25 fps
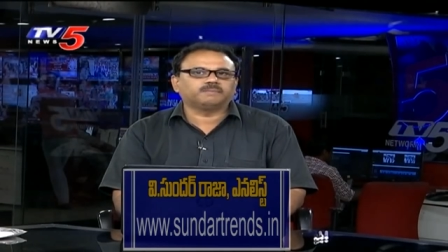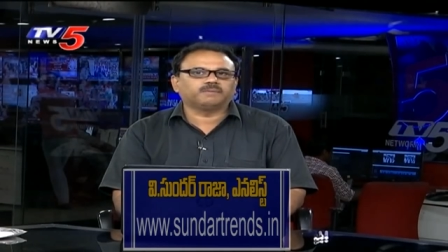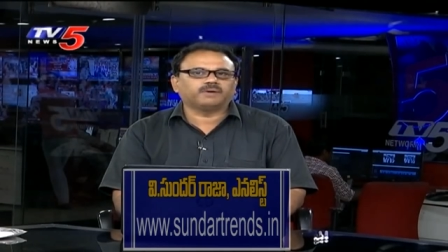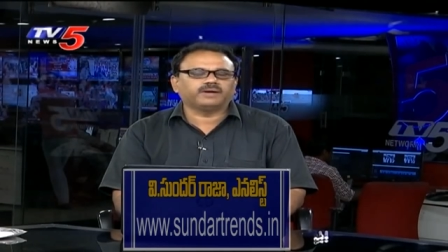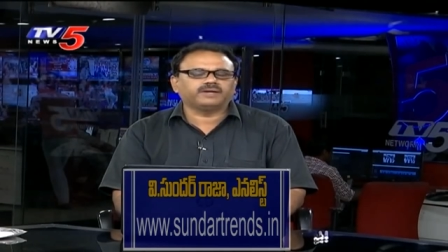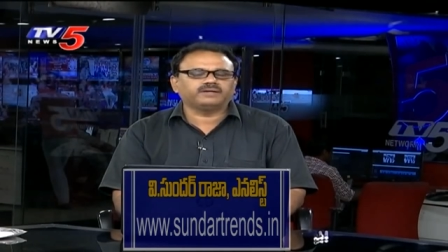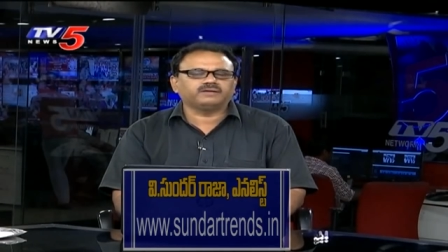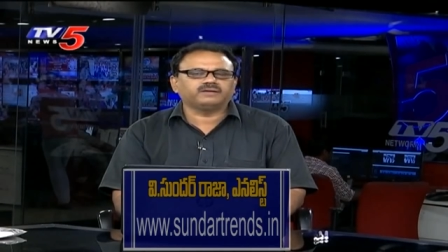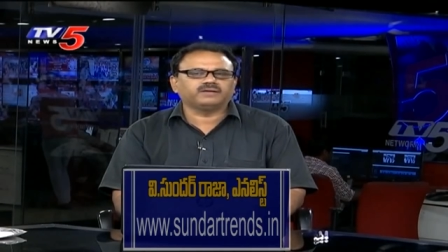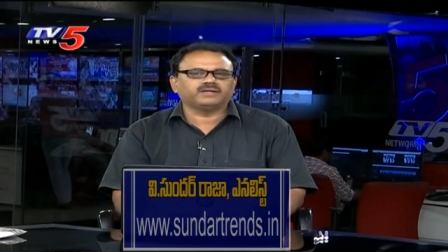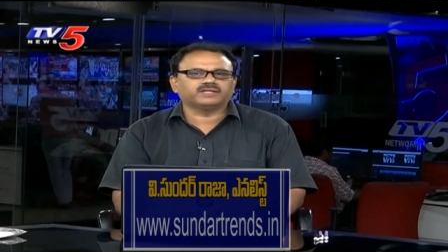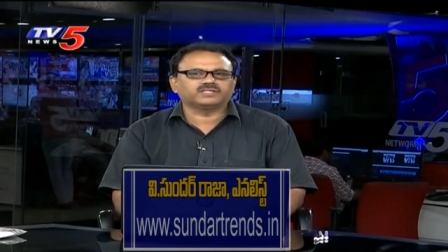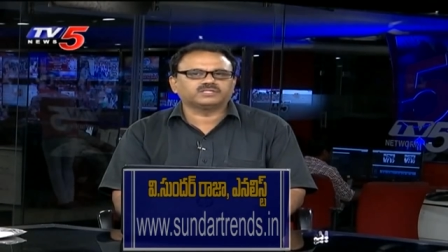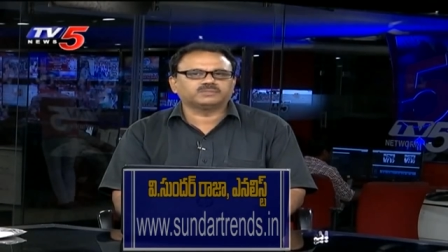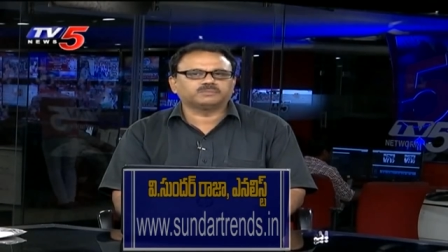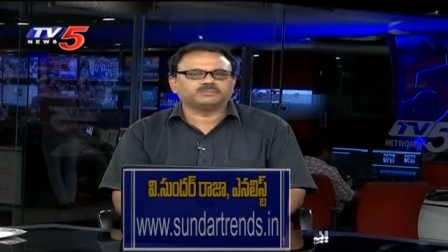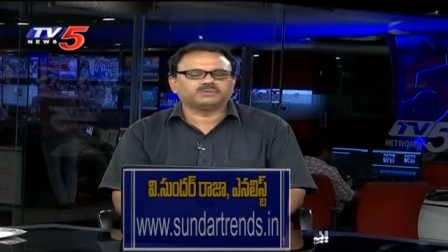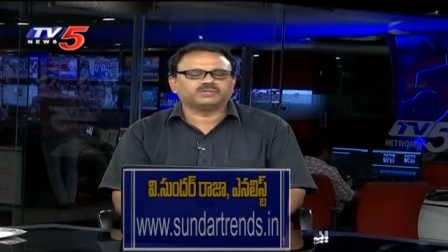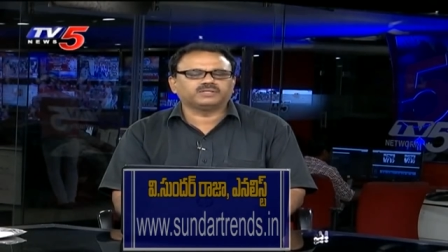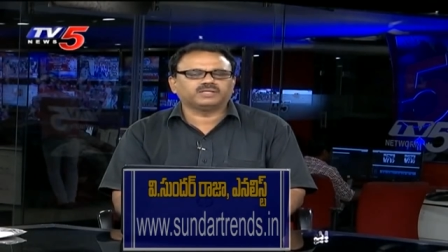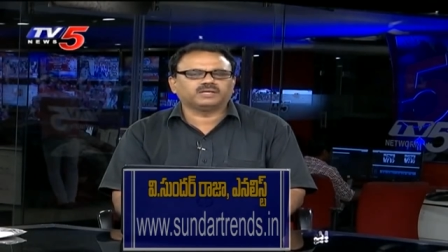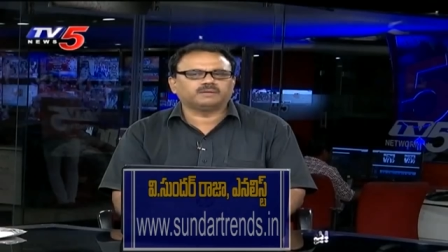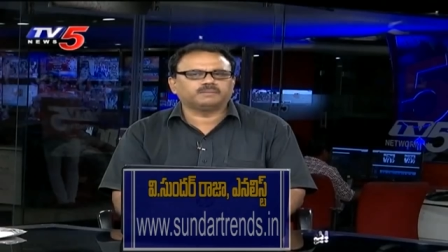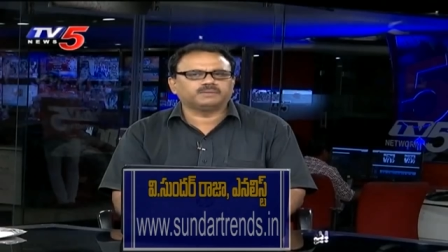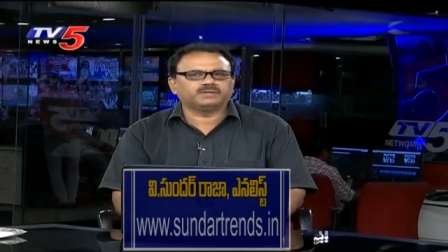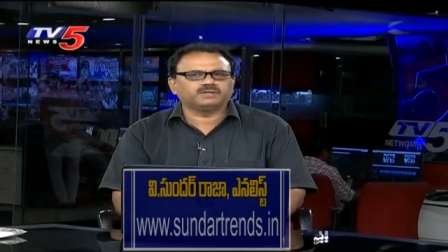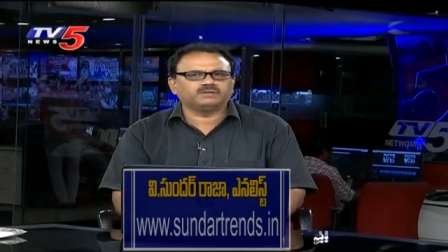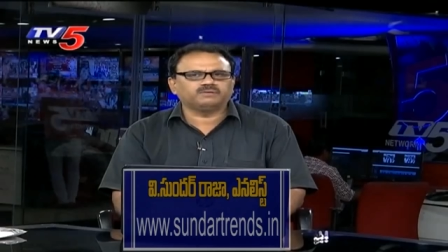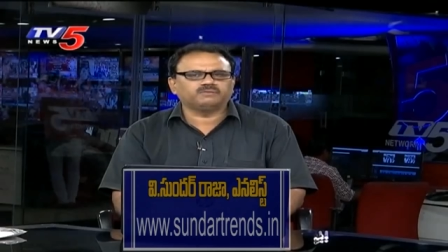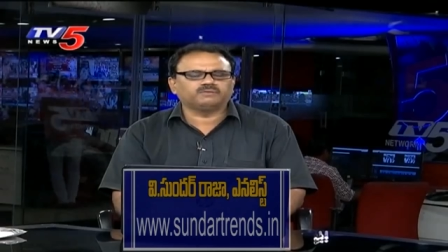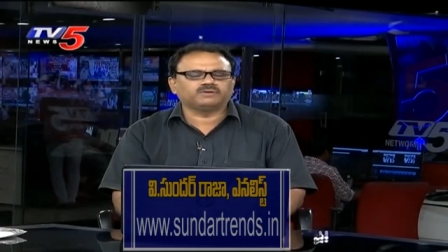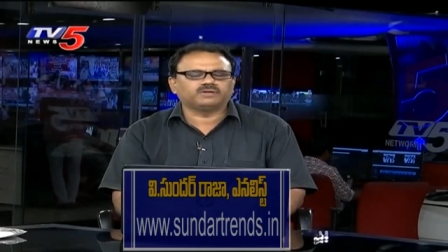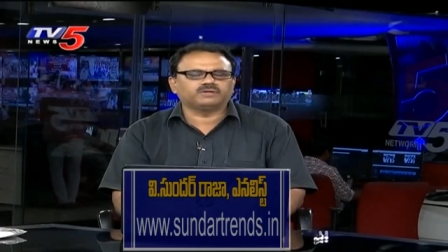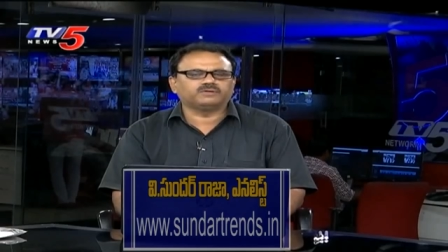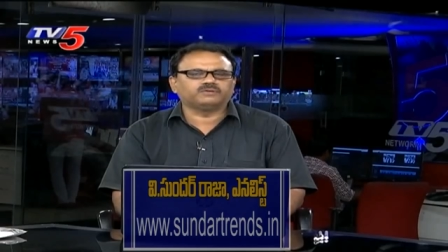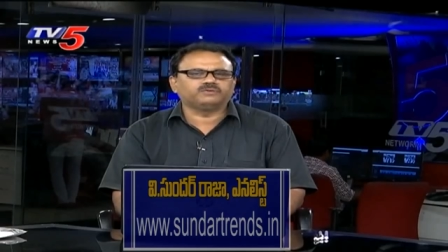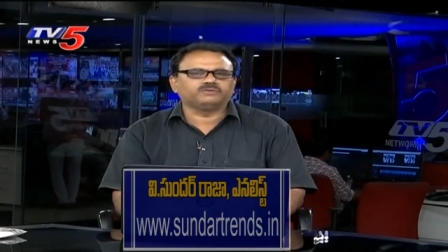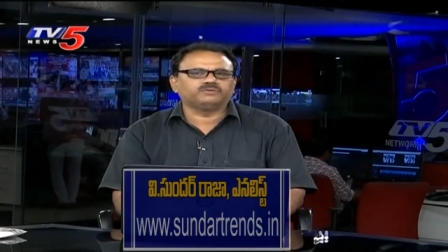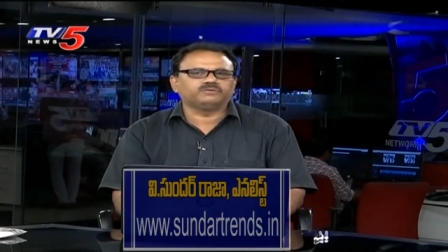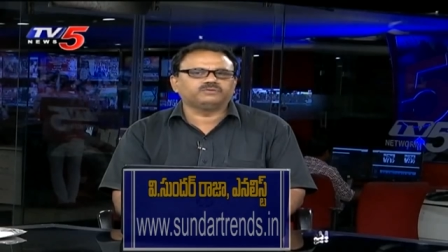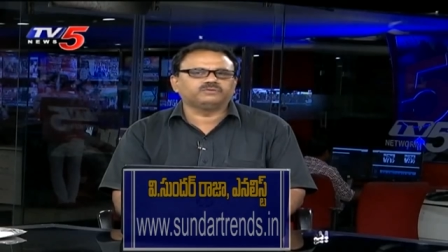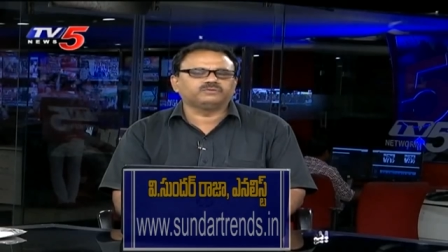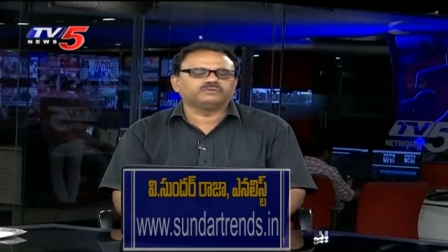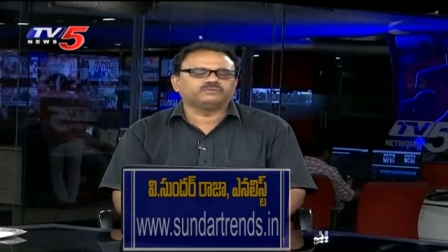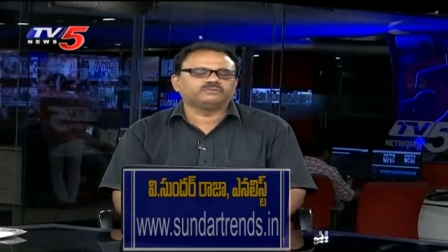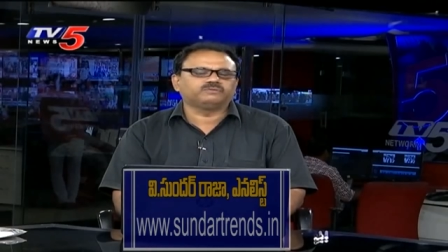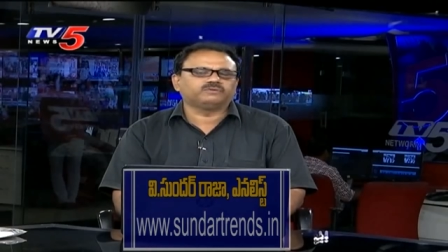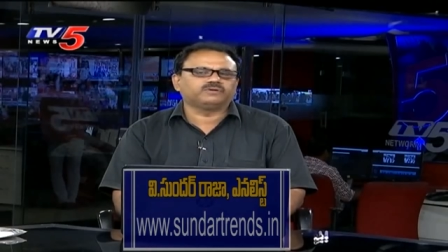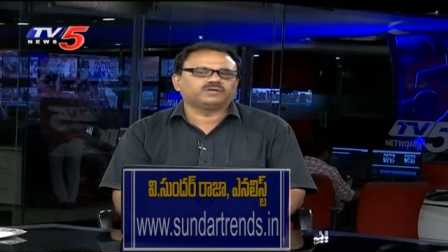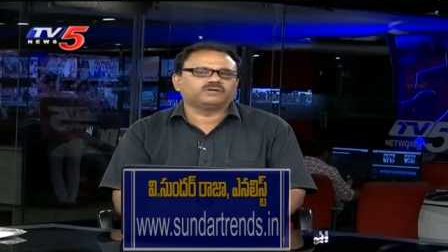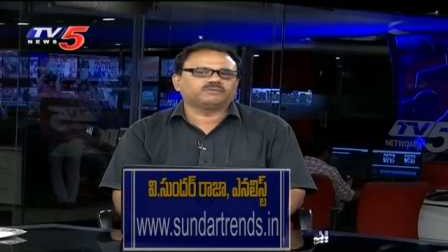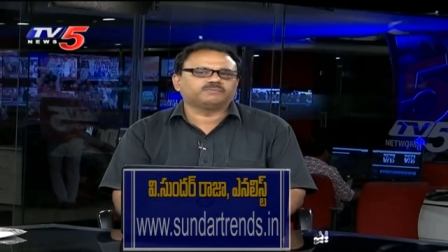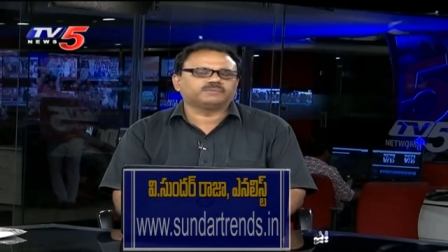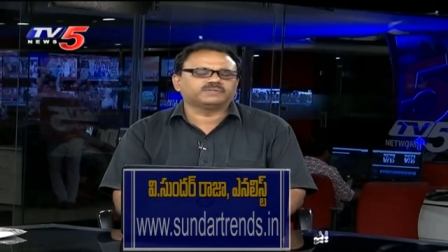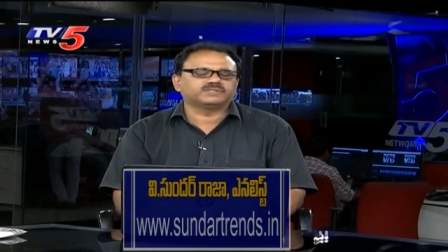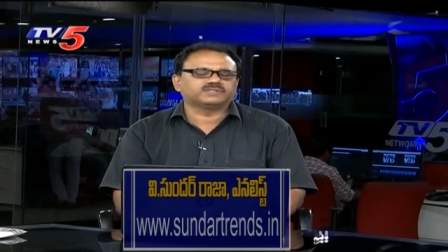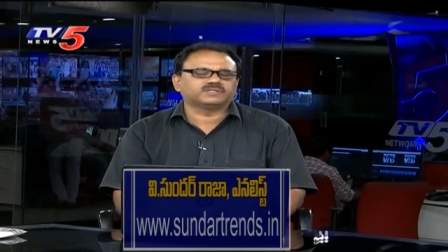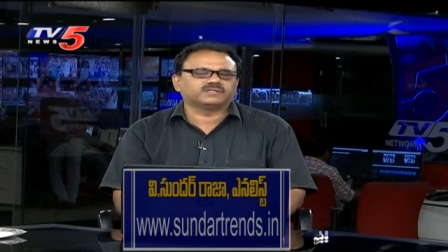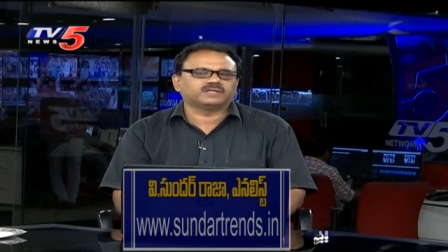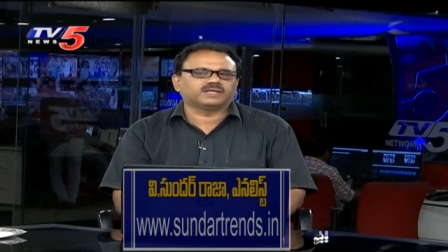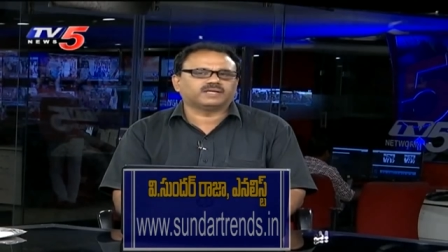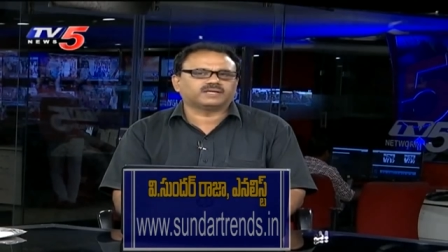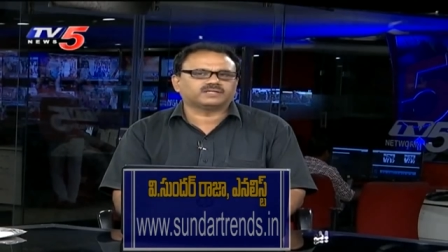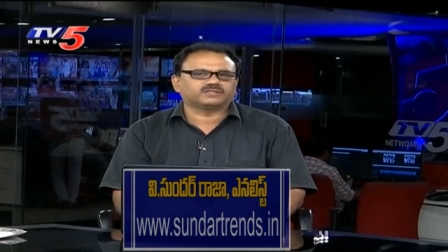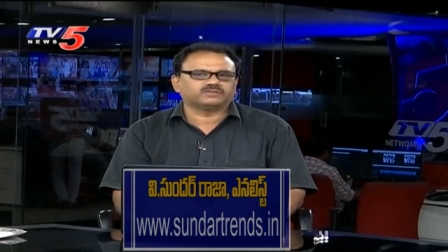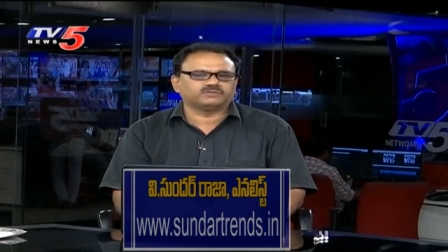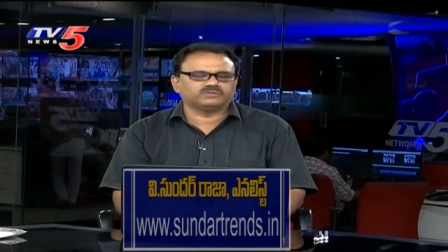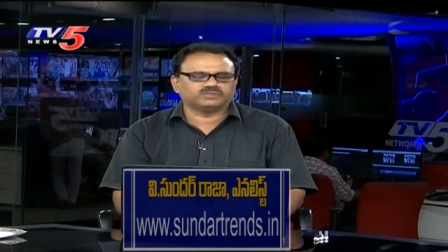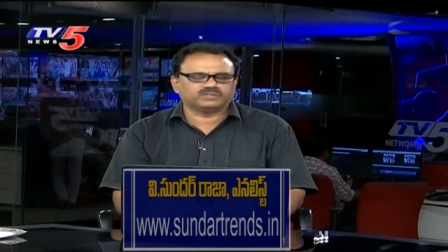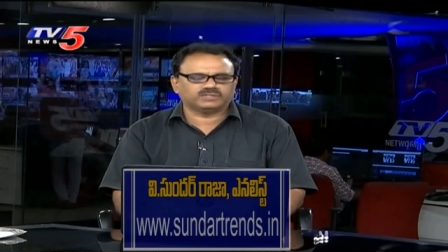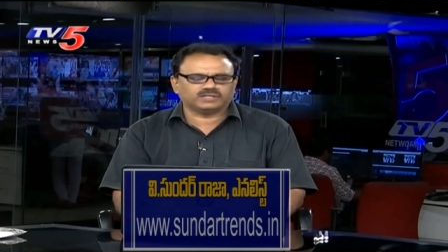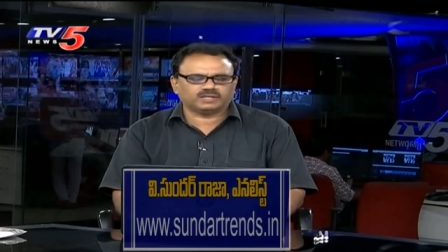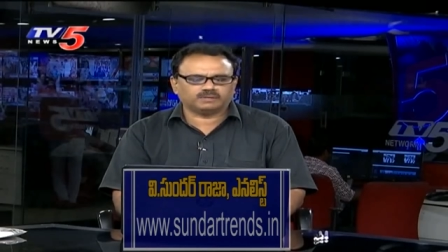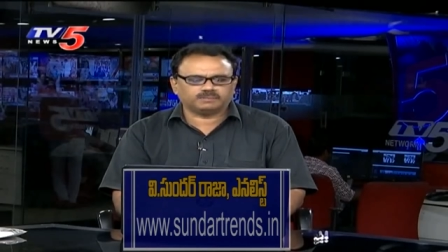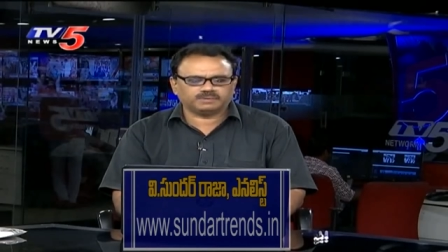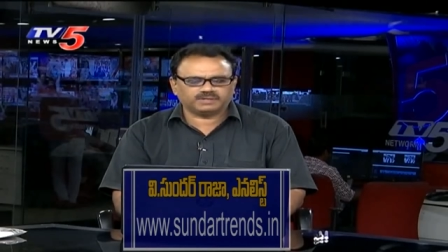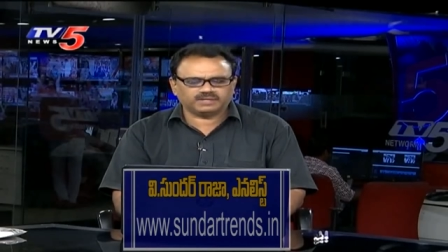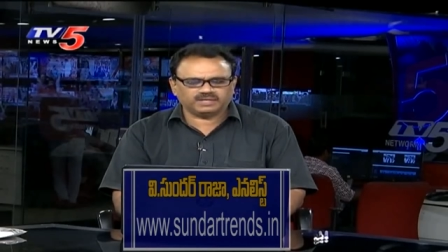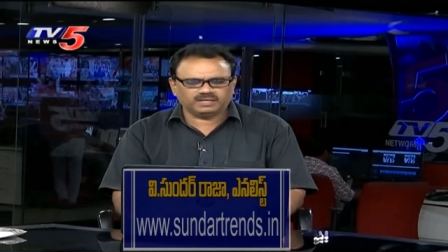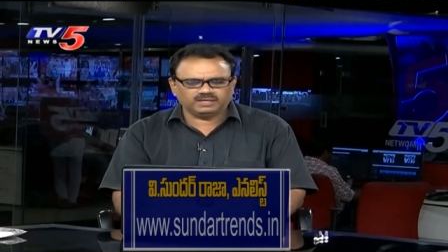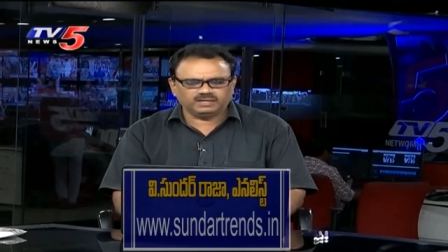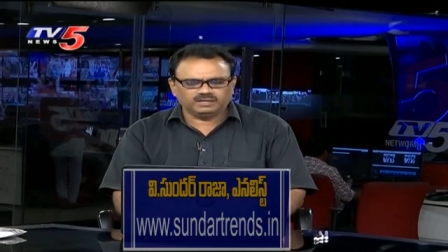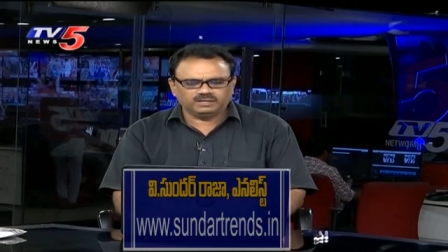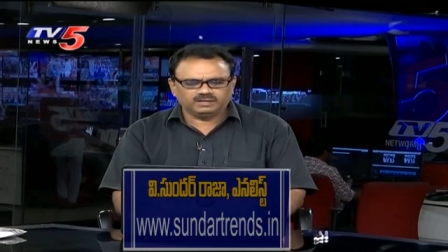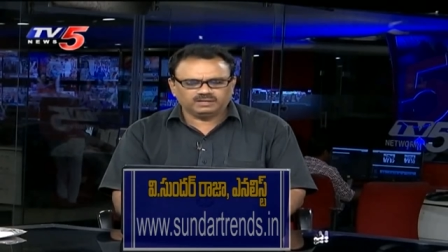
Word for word: పాయింట్లు నష్టపోయింది కాబట్టి ఒక టూ టు టూ అండ్ హాఫ్ పర్సెంట్ కరెక్షన్ వచ్చింది కాబట్టి